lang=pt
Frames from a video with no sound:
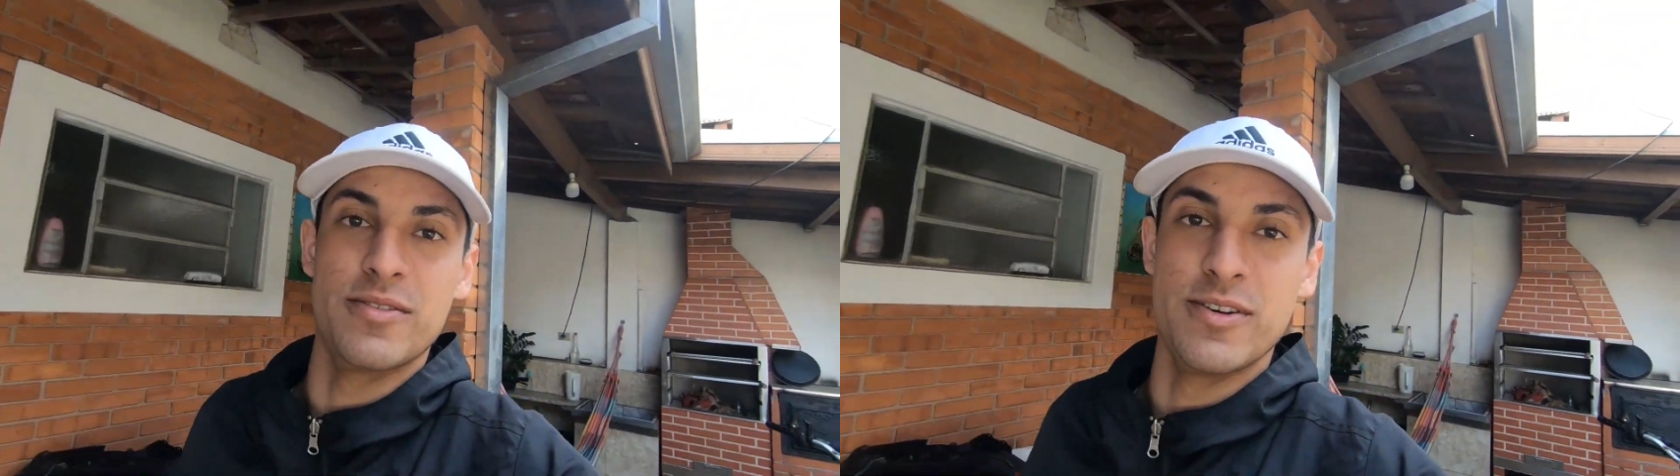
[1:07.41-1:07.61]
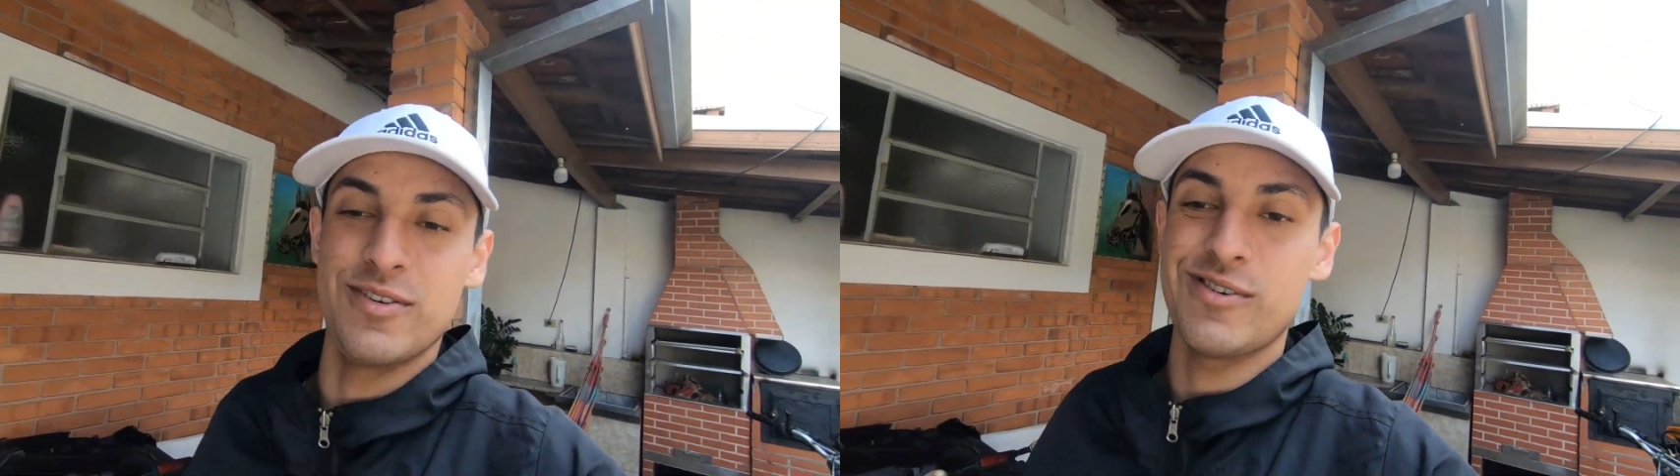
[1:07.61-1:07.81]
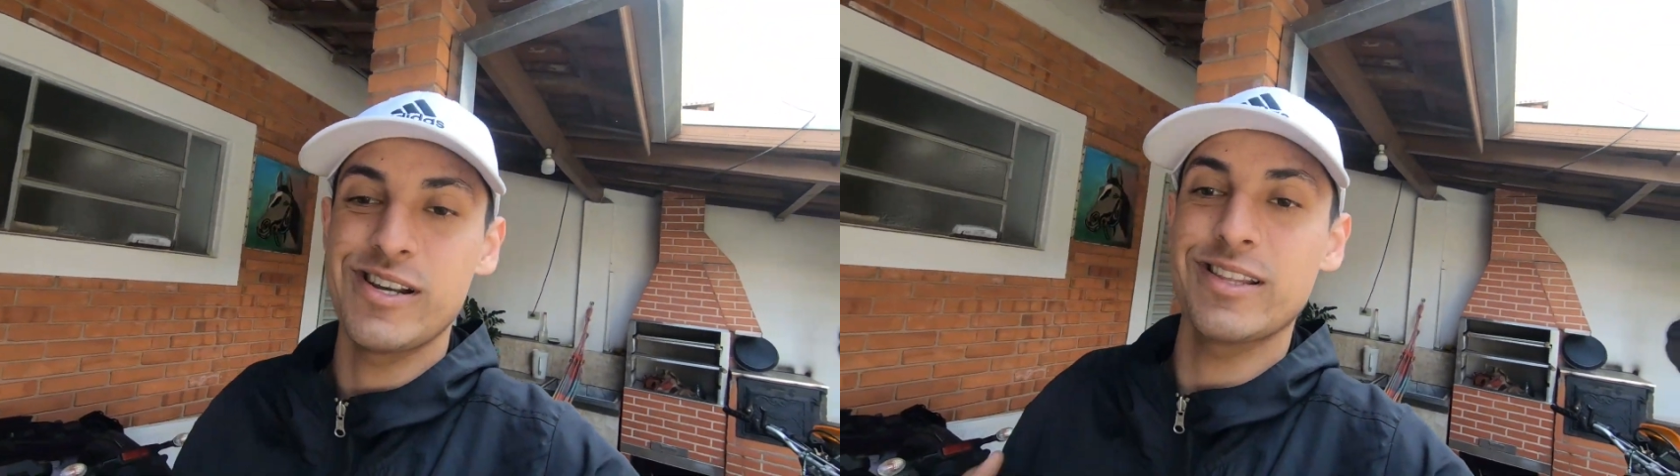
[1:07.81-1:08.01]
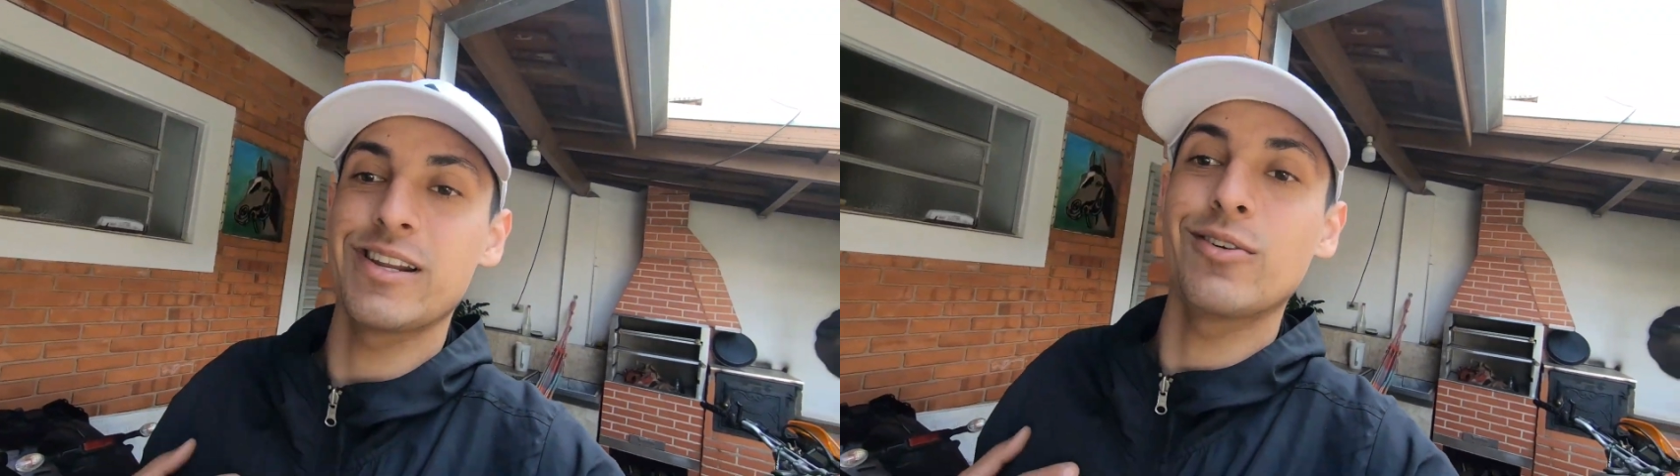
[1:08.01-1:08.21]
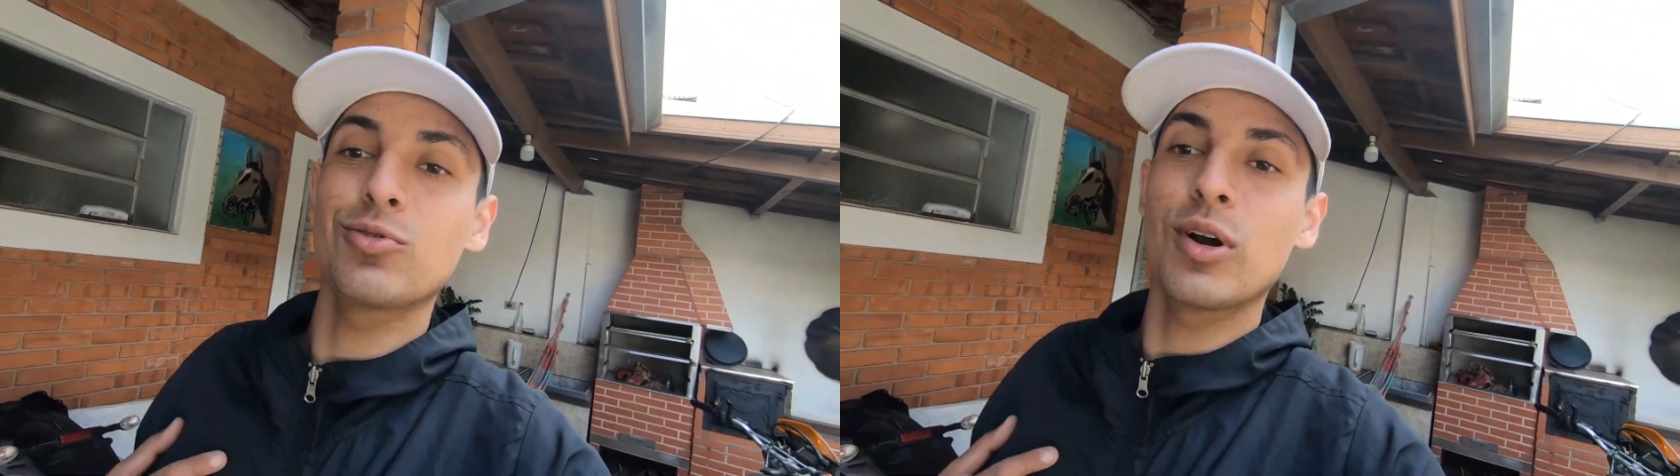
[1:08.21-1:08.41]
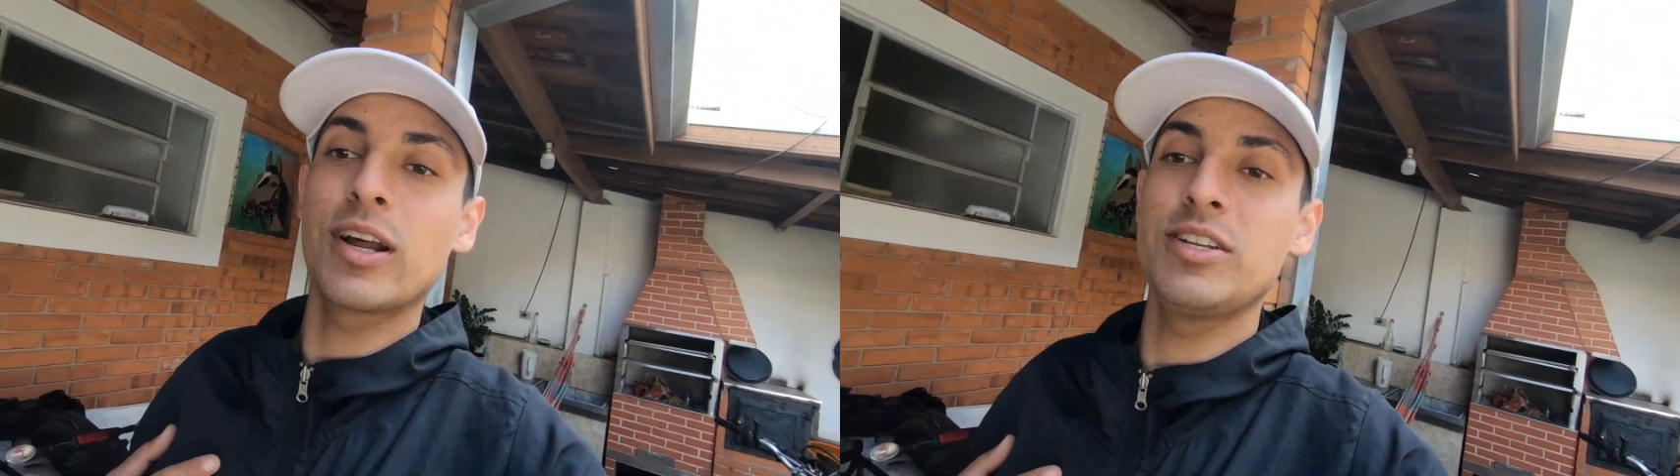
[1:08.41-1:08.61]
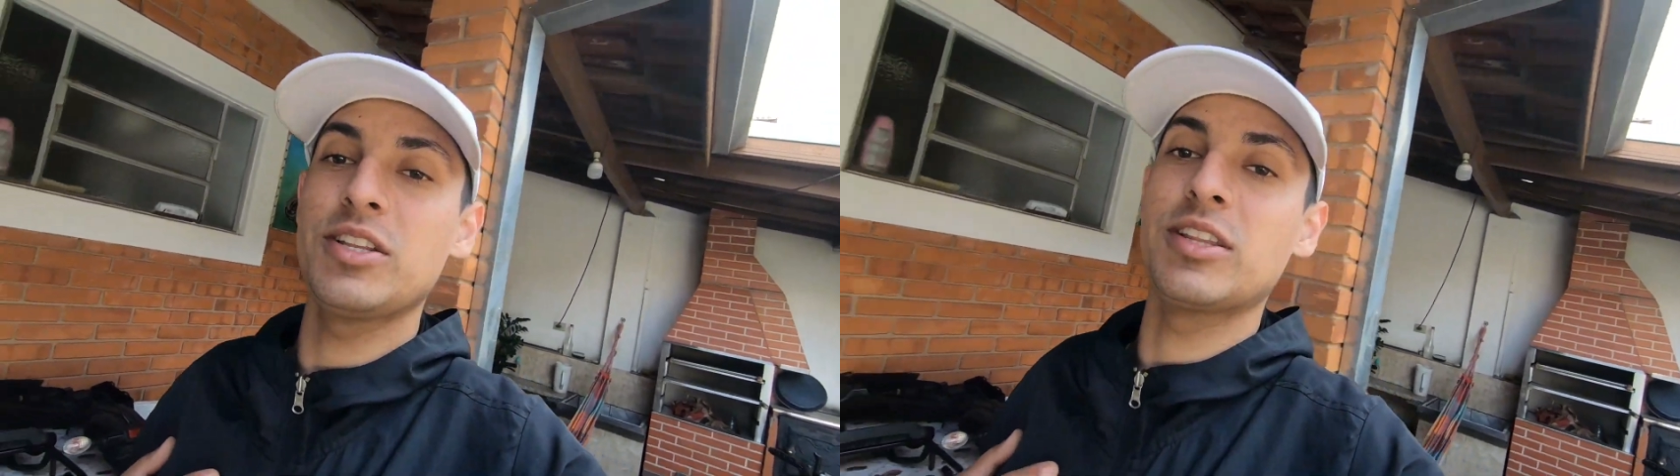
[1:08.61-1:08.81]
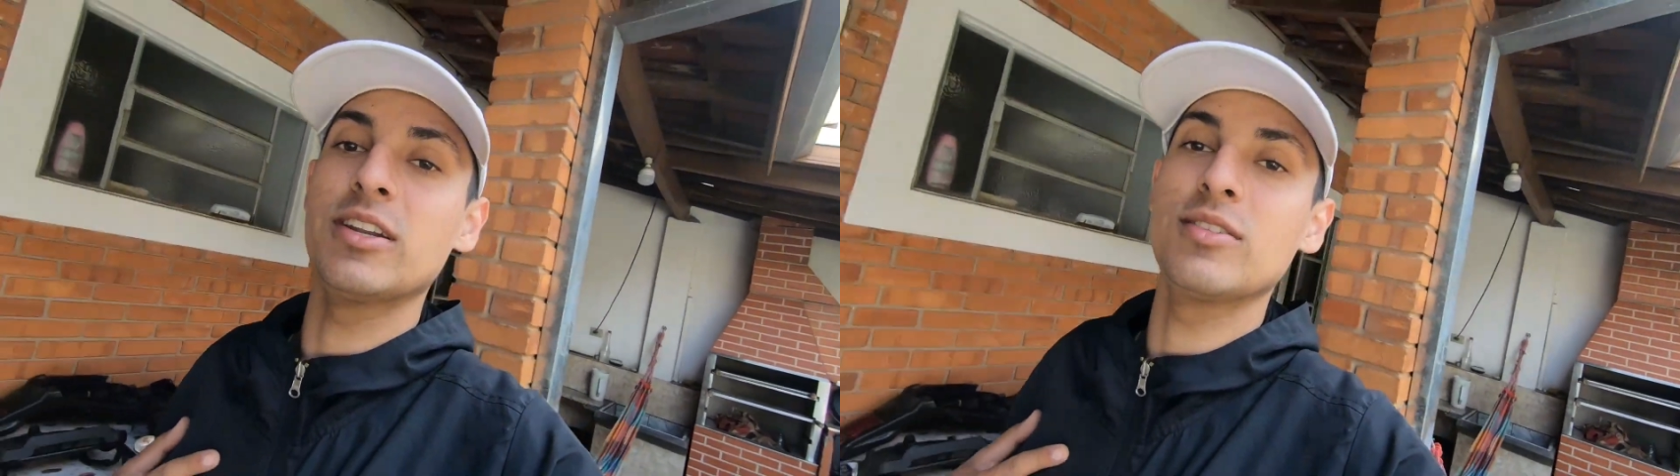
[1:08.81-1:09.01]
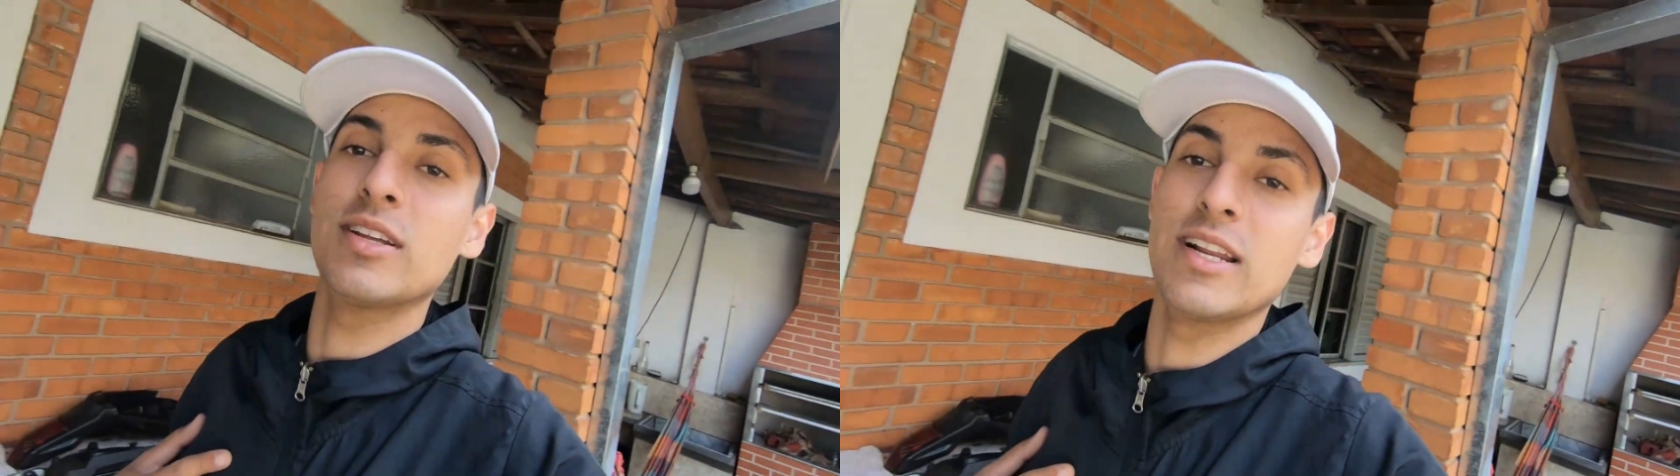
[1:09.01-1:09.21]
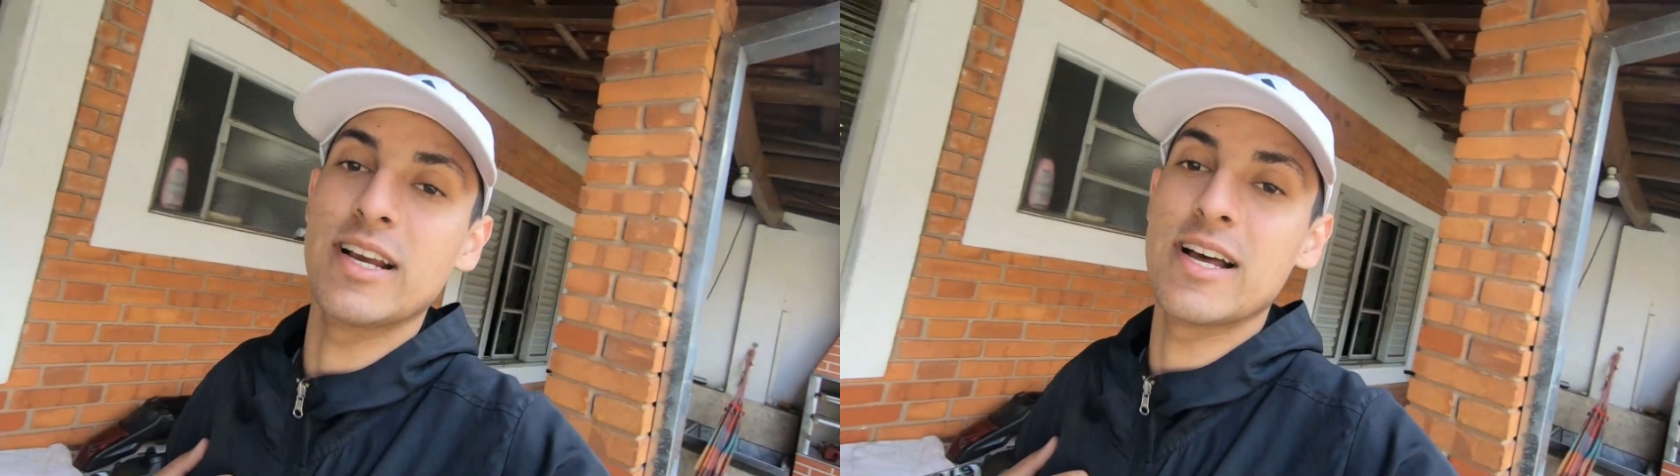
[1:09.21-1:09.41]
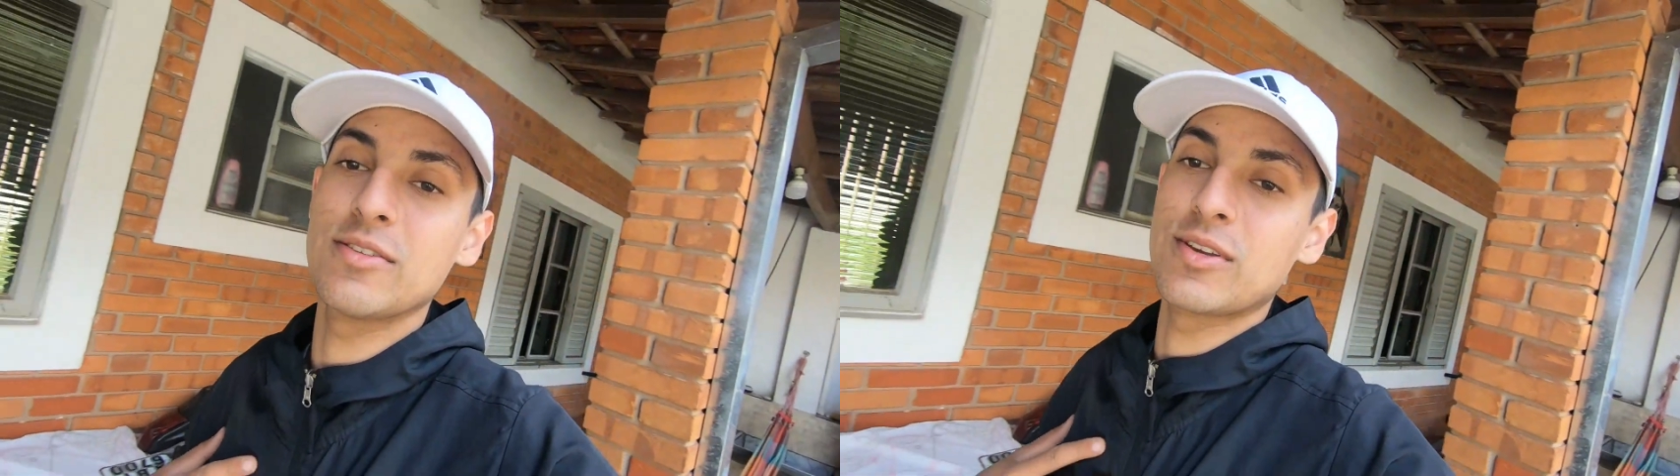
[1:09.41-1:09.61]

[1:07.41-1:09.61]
Eu ainda não tô acreditando, tá ligado?